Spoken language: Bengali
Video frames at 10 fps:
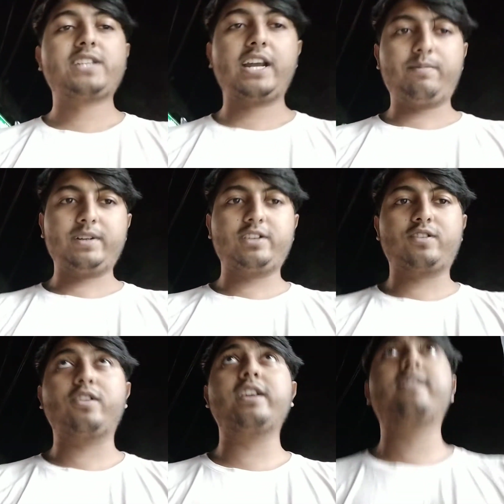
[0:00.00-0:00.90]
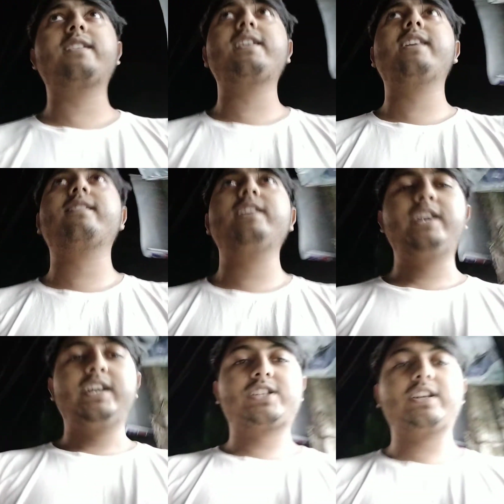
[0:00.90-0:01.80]
চারিপাশে ছড়িয়ে ছিটিয়ে আছে
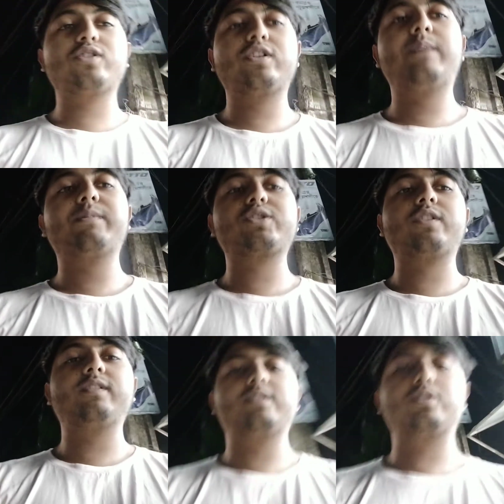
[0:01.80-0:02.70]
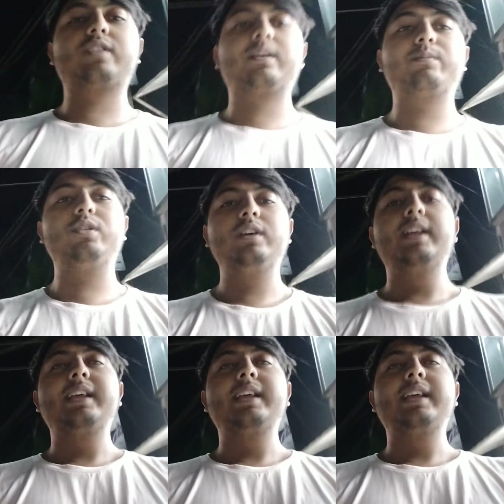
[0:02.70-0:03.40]
সেই জন্য আমরা সচেষ্ট থাকব